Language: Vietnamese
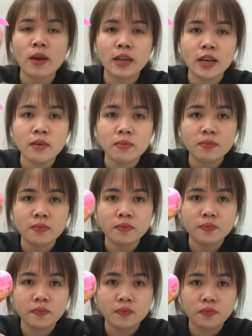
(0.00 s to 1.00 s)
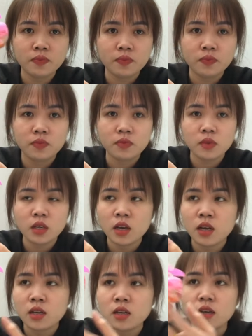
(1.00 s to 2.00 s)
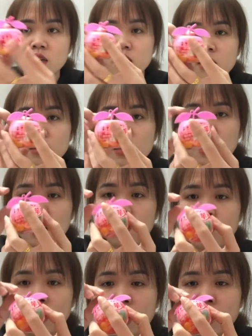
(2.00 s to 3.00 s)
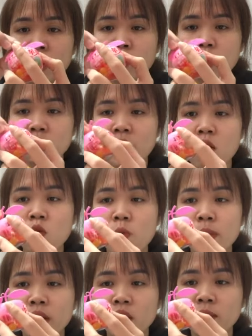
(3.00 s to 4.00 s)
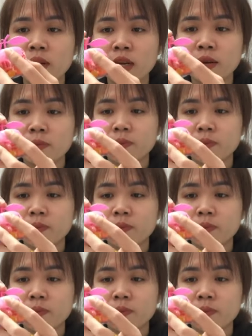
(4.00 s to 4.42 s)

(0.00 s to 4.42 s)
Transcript: bạn nhé Đấy, đây là hộp kẹo hình quả táo của mình các bạn này